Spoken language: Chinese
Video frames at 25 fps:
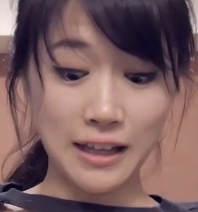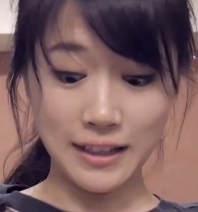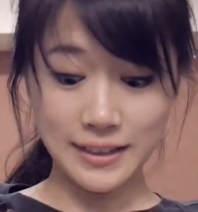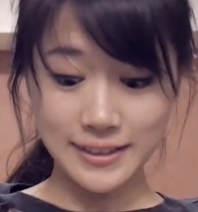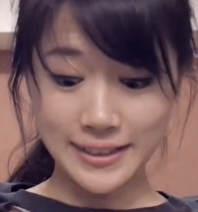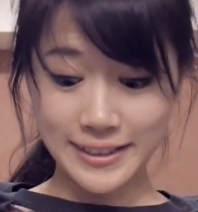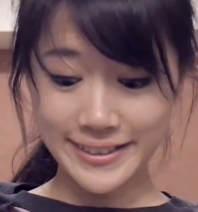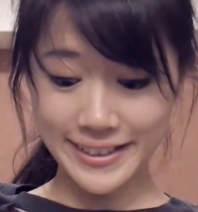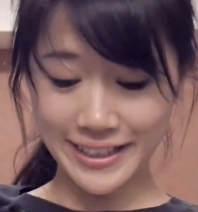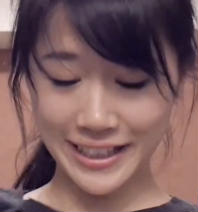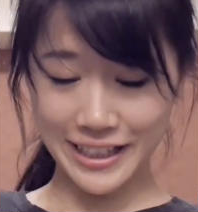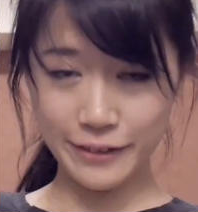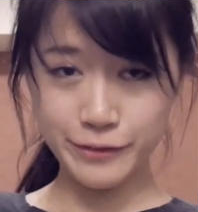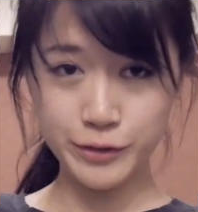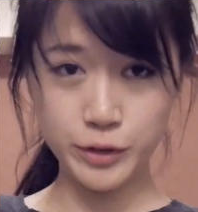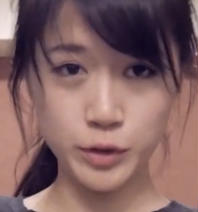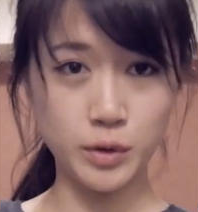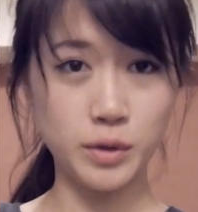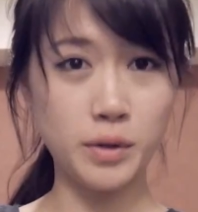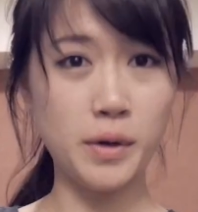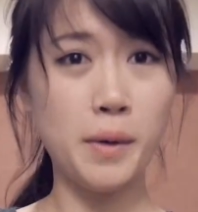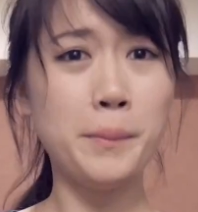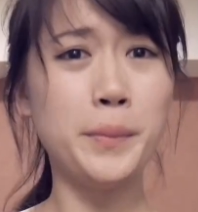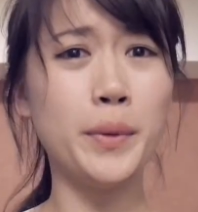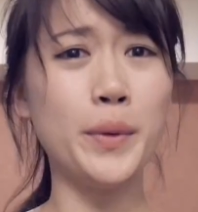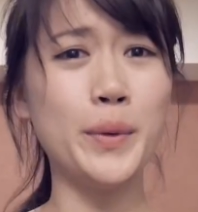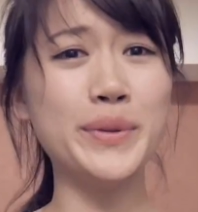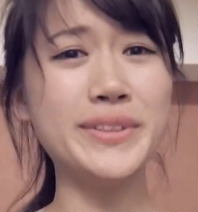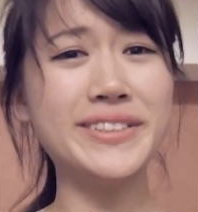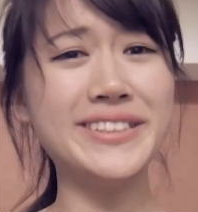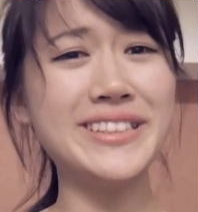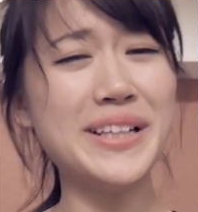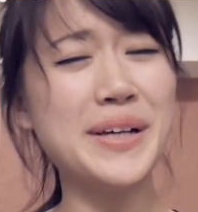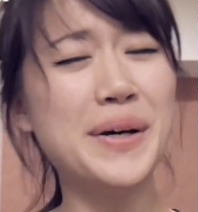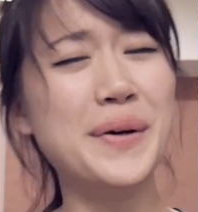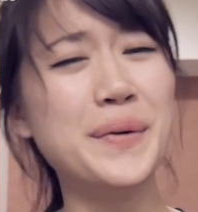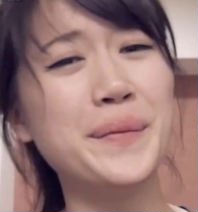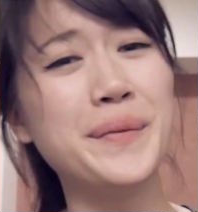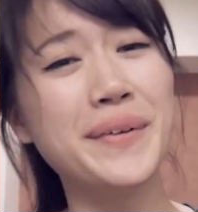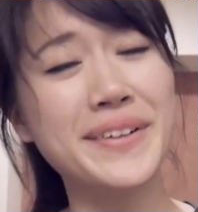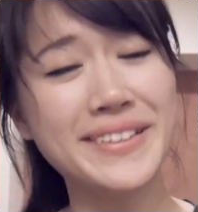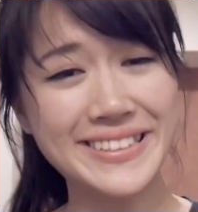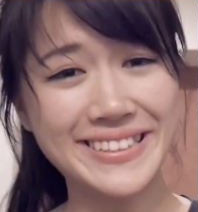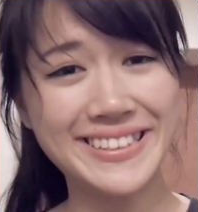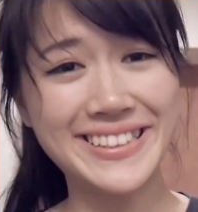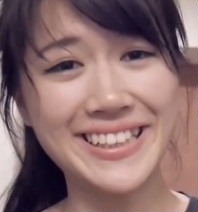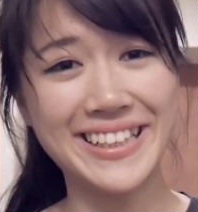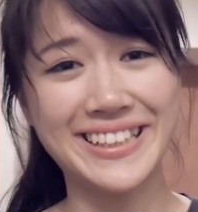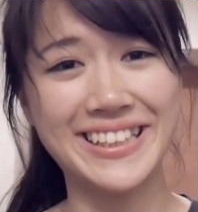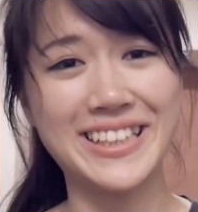这件衣服不是我
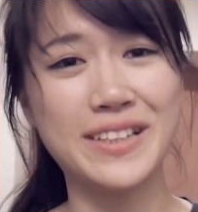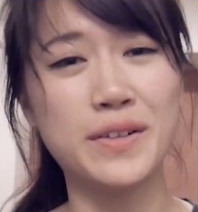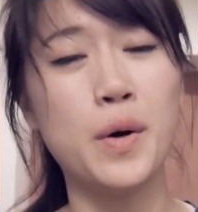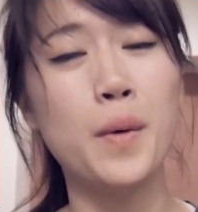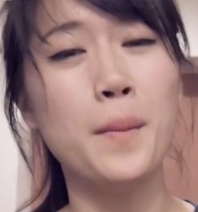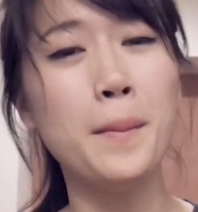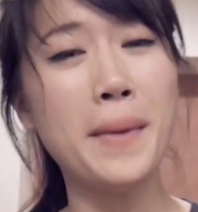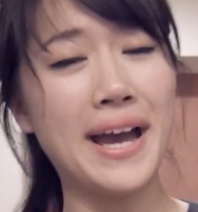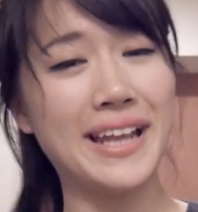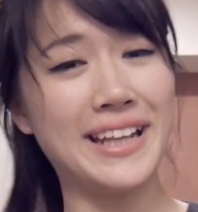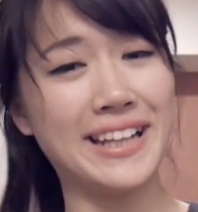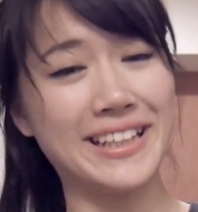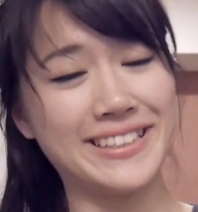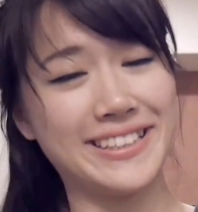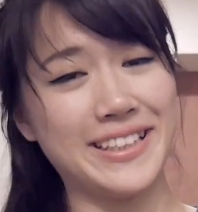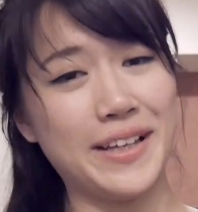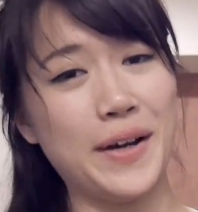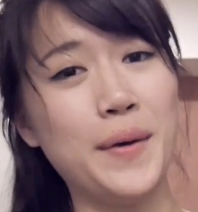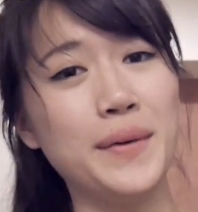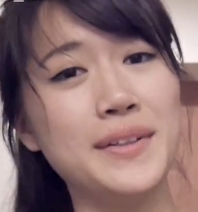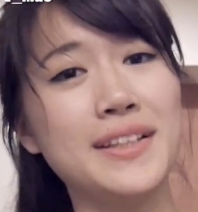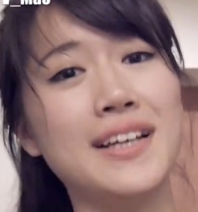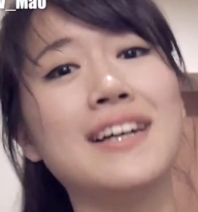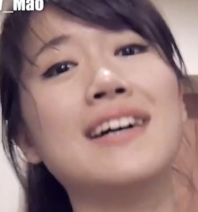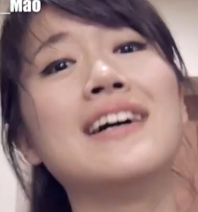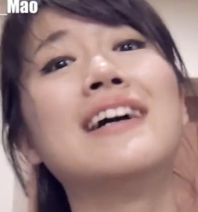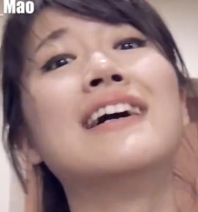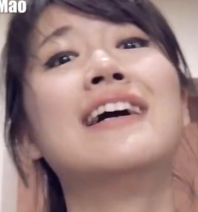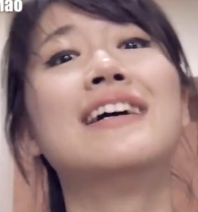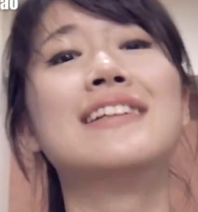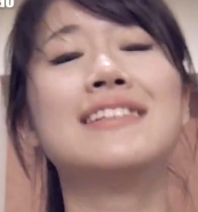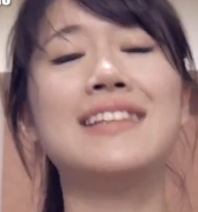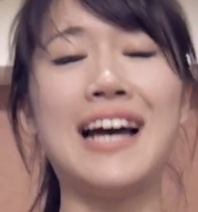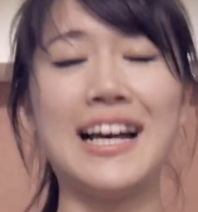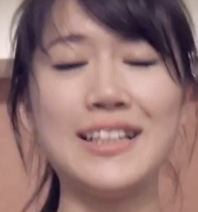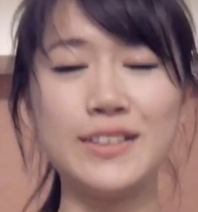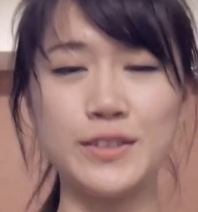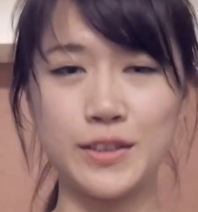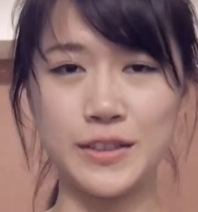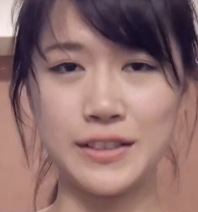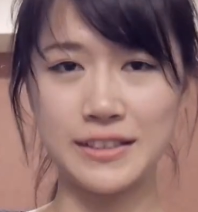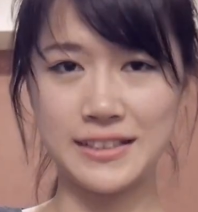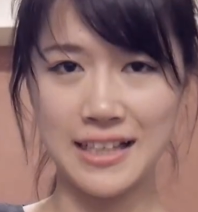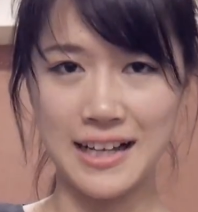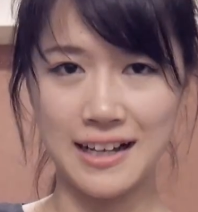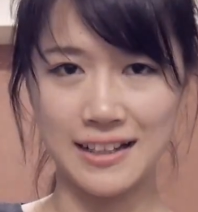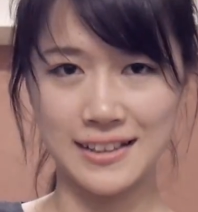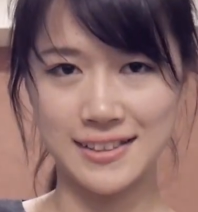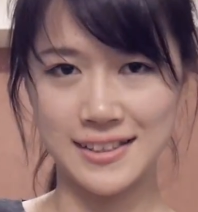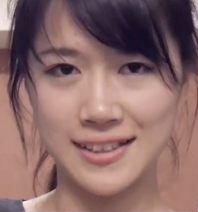剪的，我买的时候呢，它就是
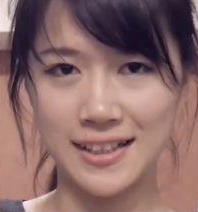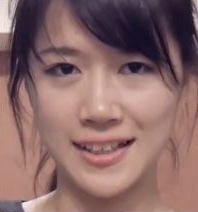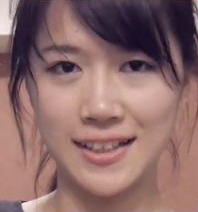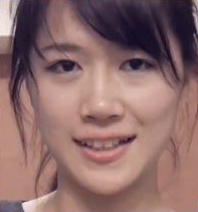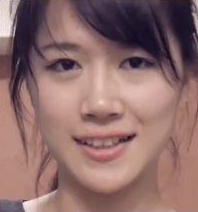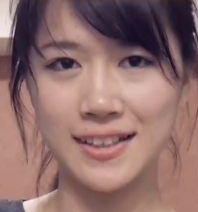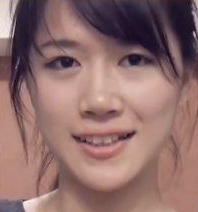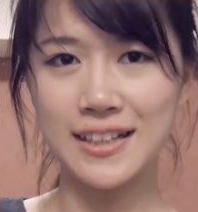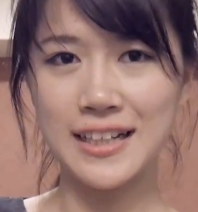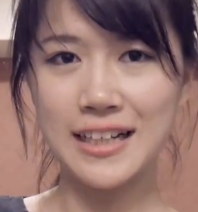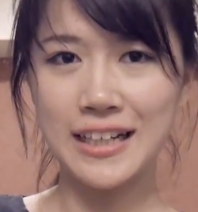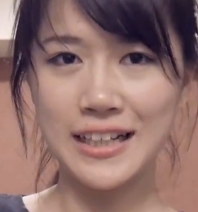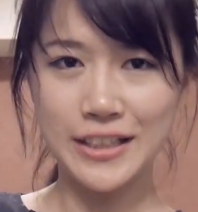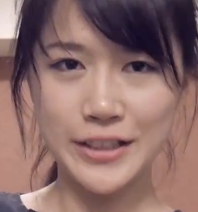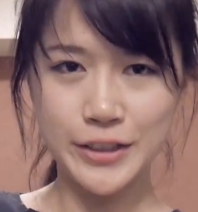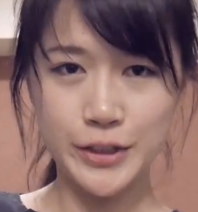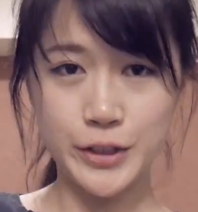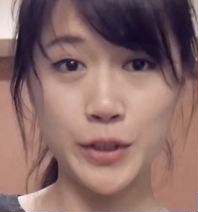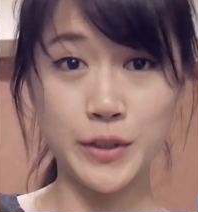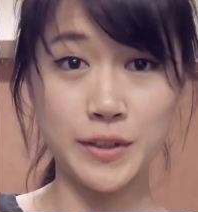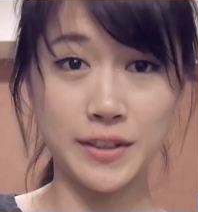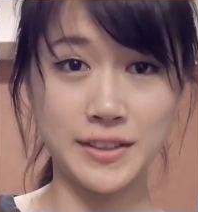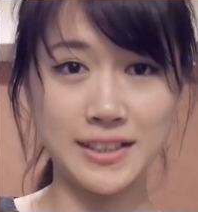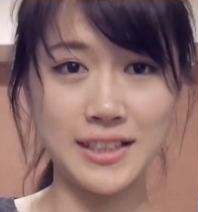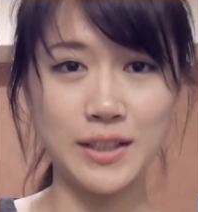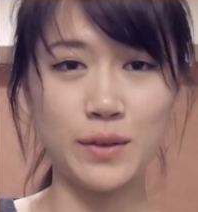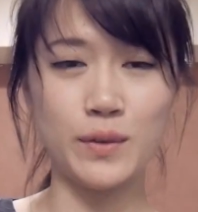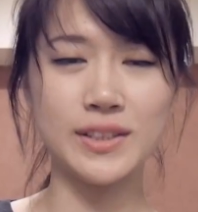这样子的设计。